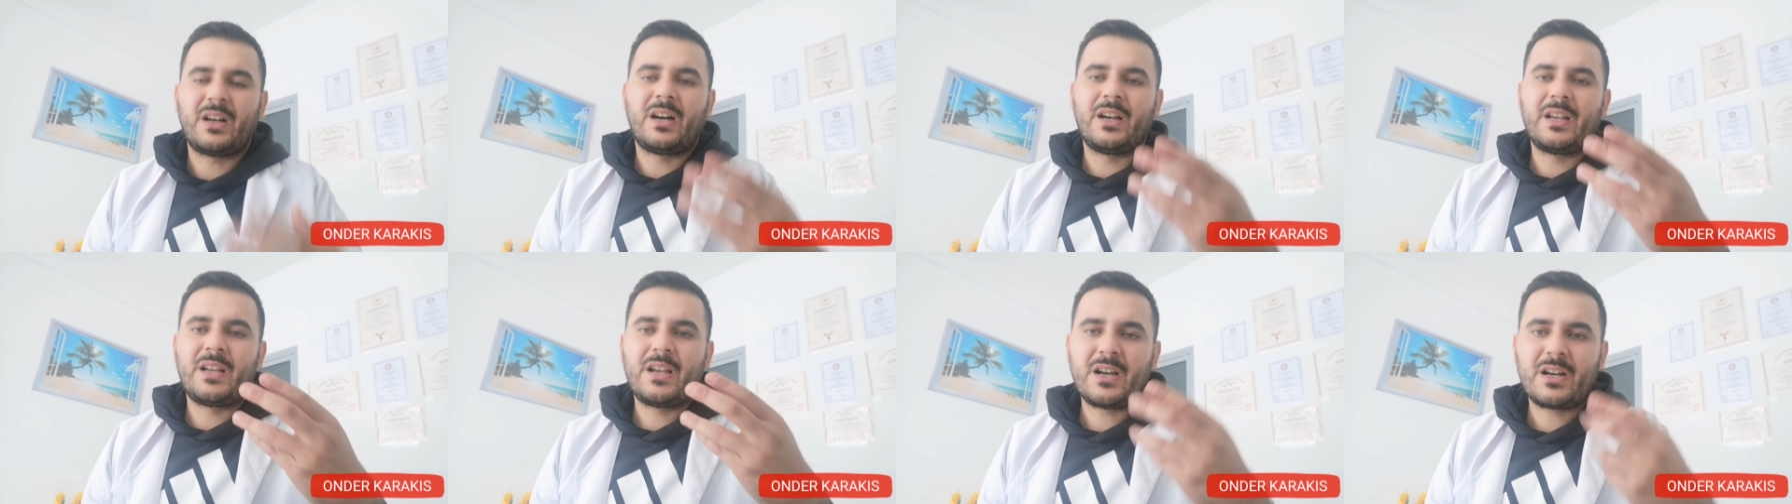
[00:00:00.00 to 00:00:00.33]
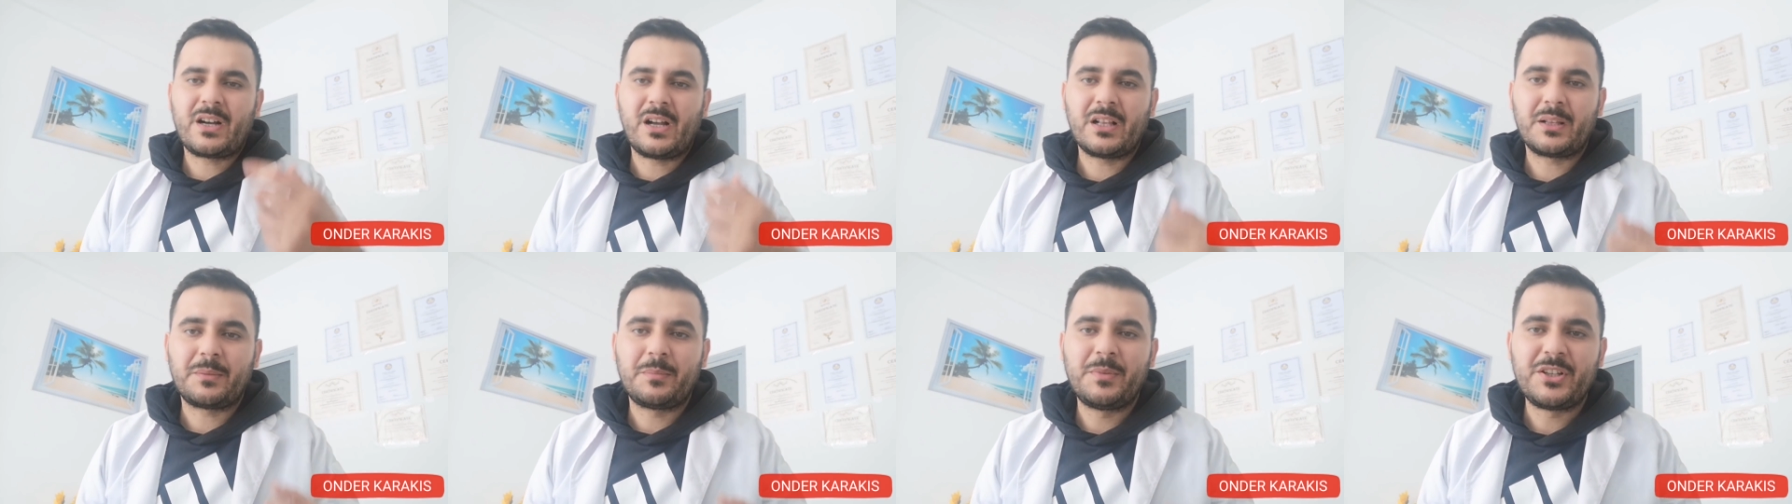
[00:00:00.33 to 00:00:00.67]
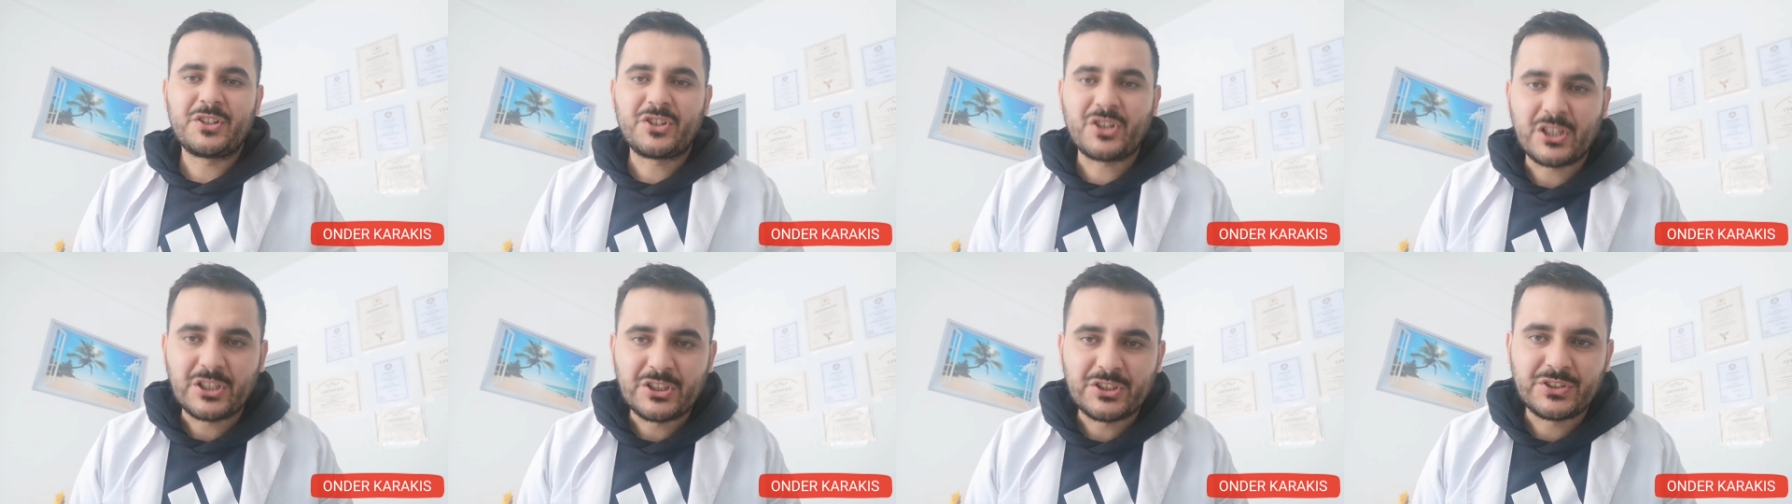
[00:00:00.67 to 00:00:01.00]
ayağa
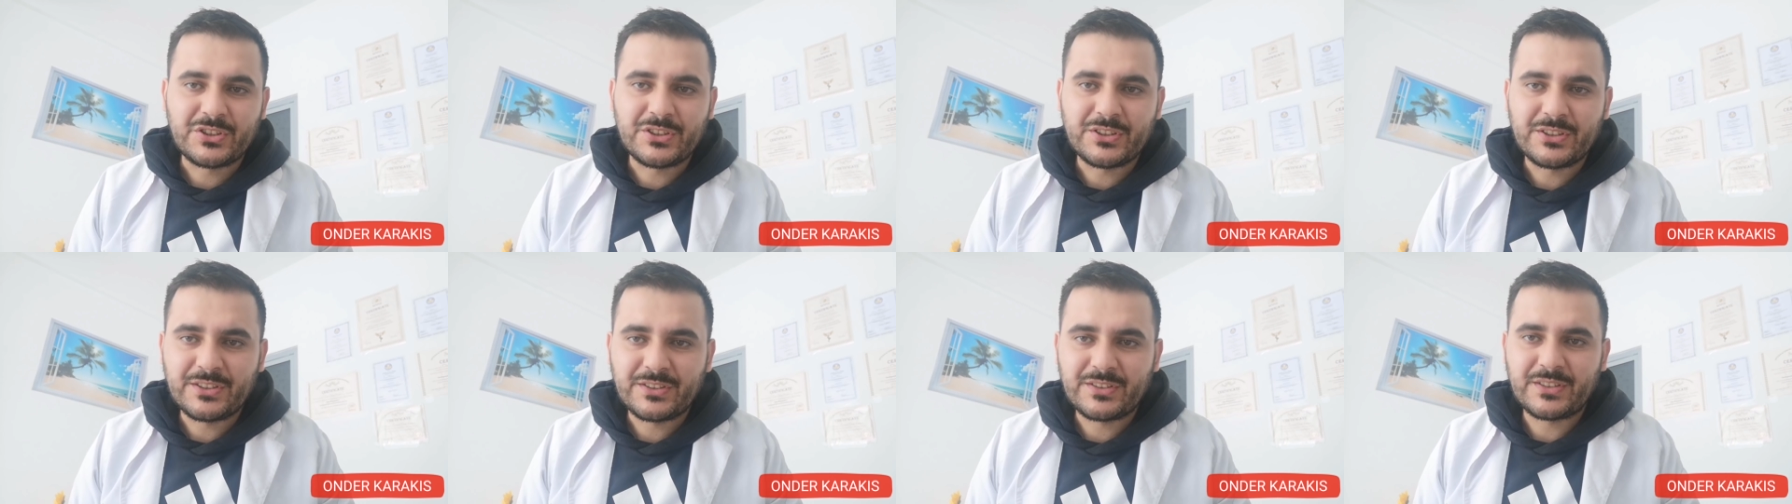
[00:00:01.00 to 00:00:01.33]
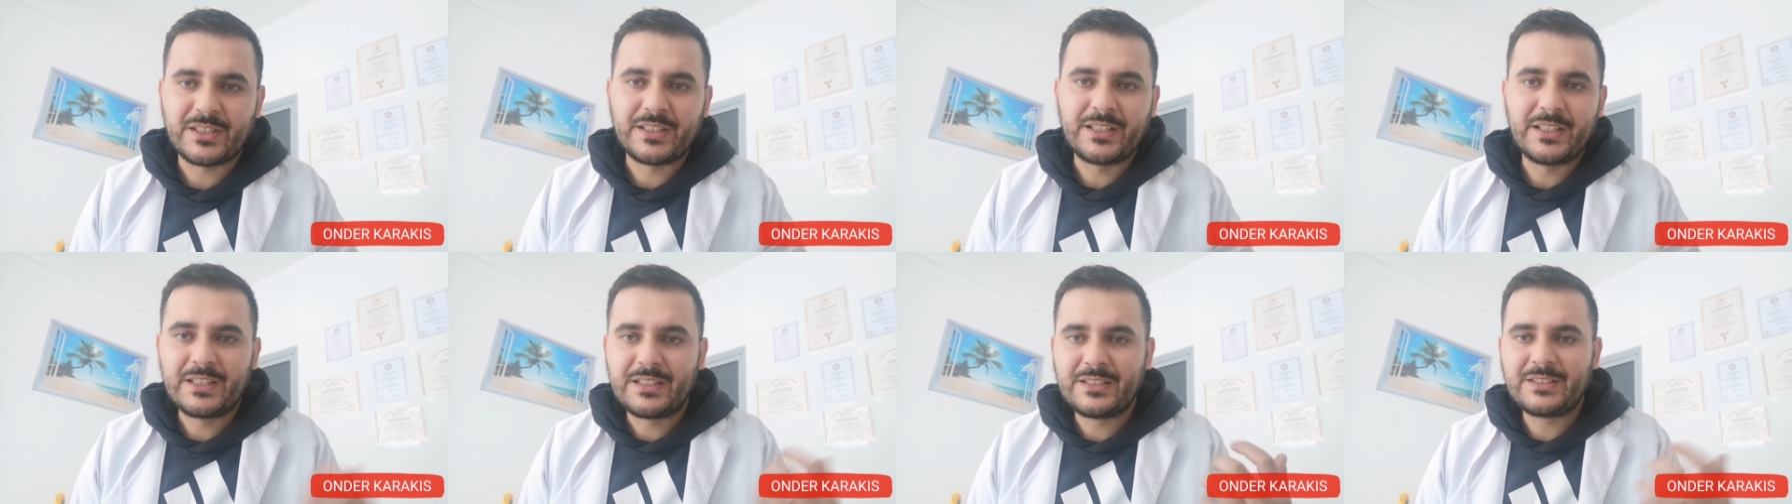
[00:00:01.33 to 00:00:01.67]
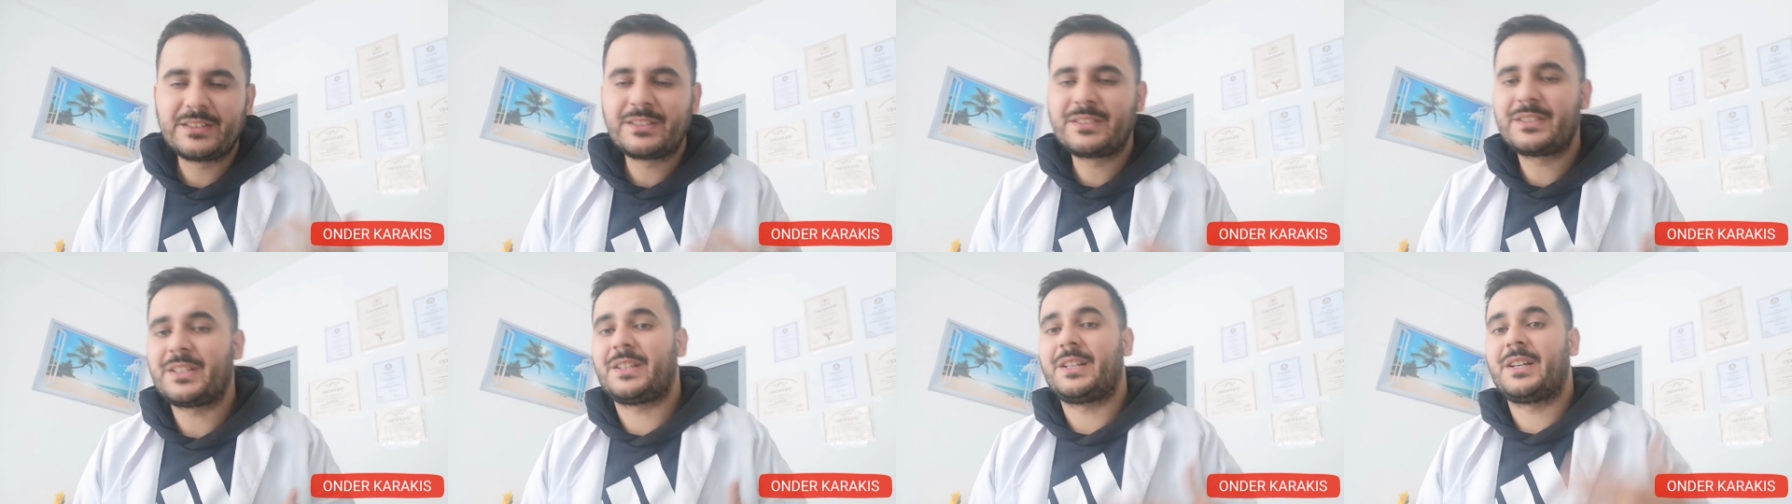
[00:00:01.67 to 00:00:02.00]
kalkmaya çalıştığınızda,
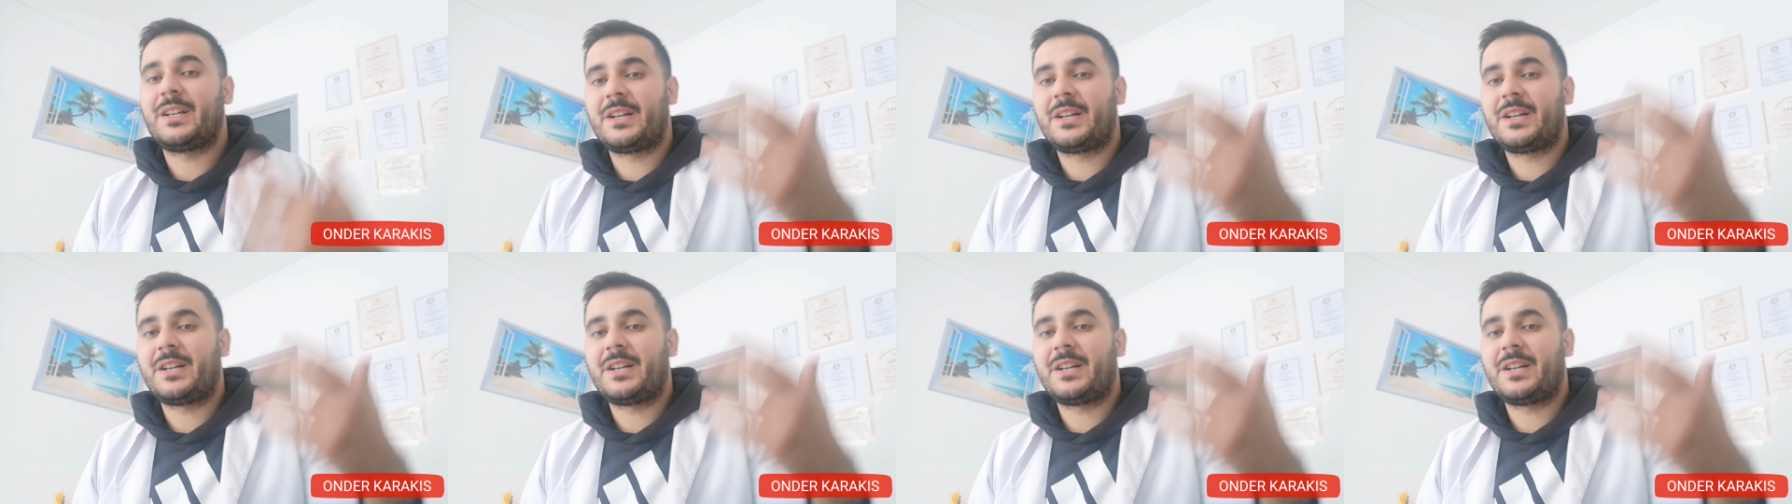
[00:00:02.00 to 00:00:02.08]
yerinizden